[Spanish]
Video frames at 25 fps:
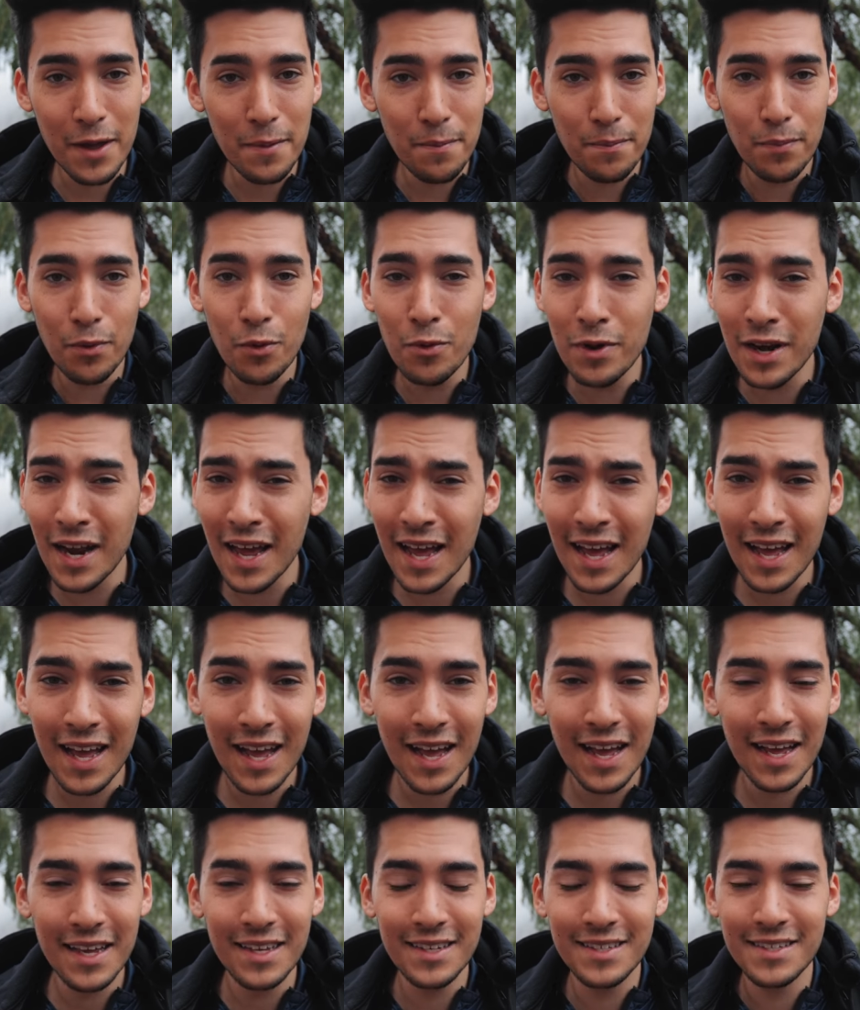hay
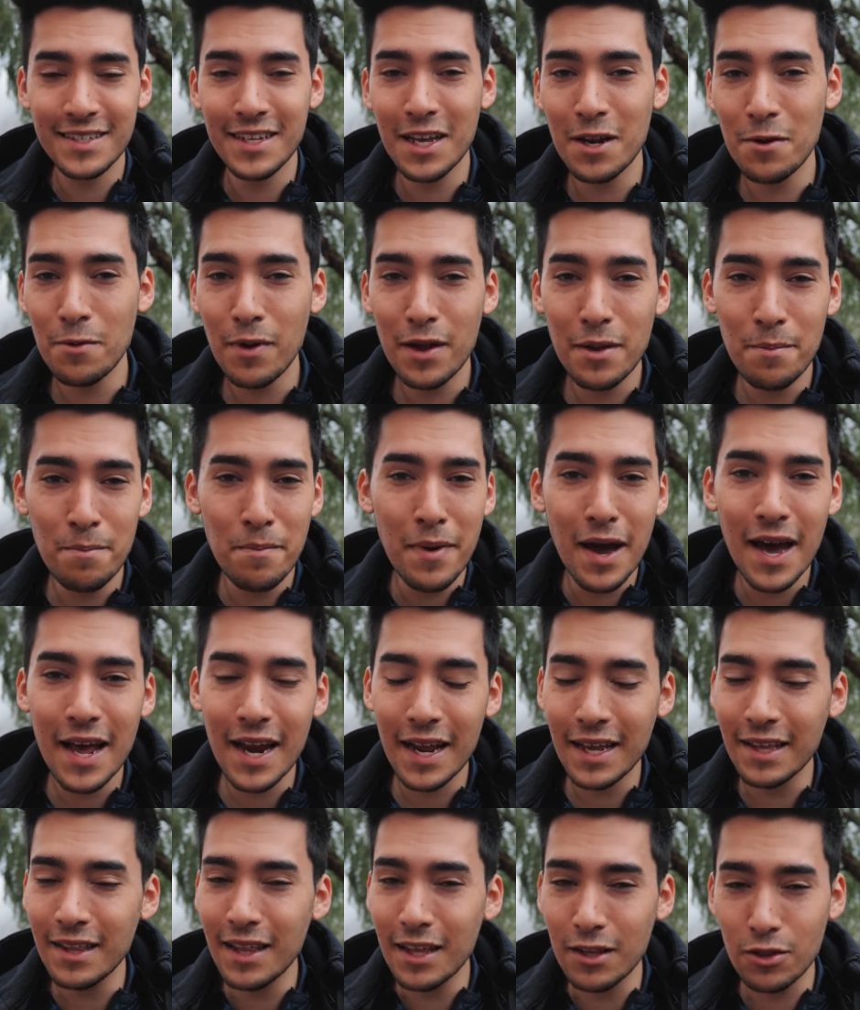puna, hay selva, hay
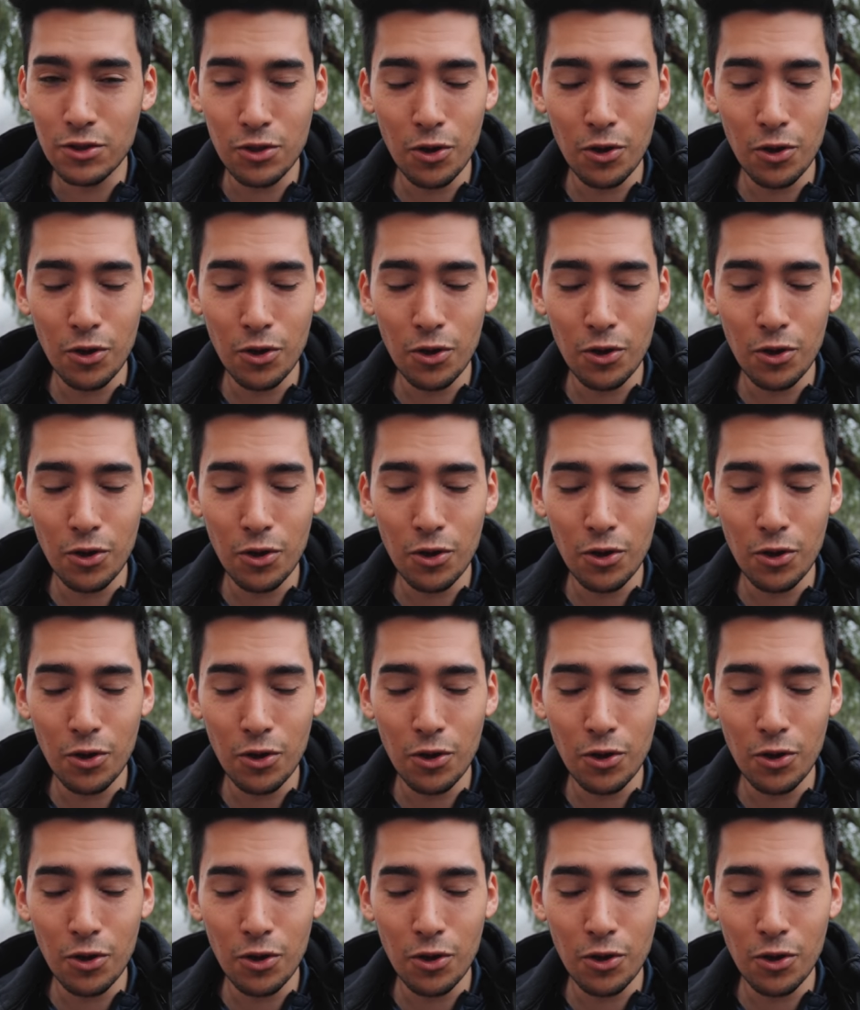mar, hay de